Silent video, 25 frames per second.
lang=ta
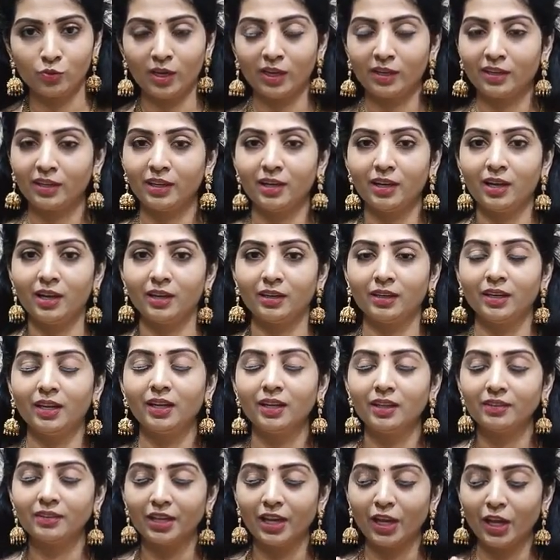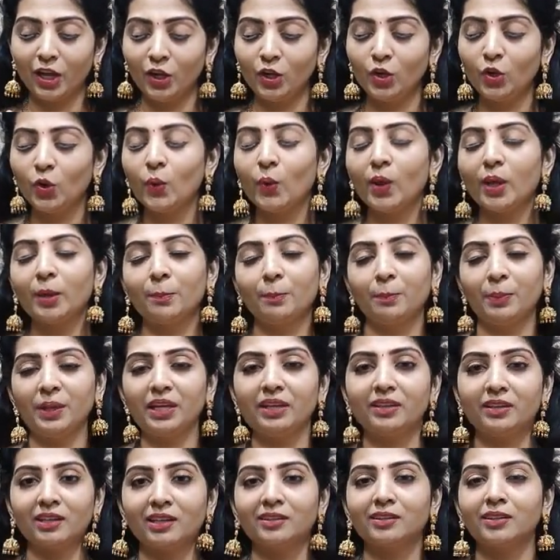ஜுவல்லரி எல்லாம் இல்லை அந்த எல்லோ அண்ட்
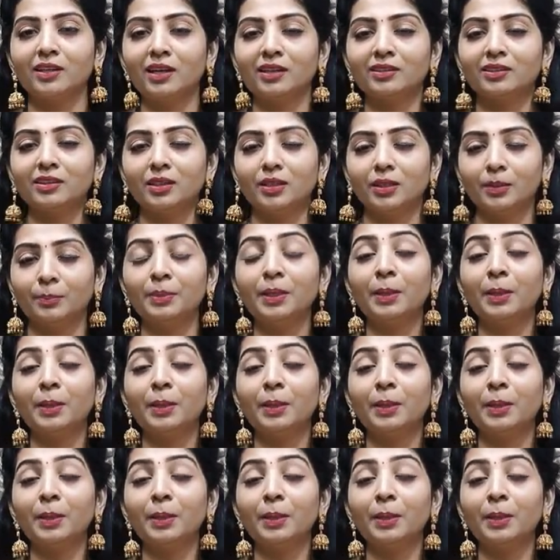பிங்க் அந்த அந்த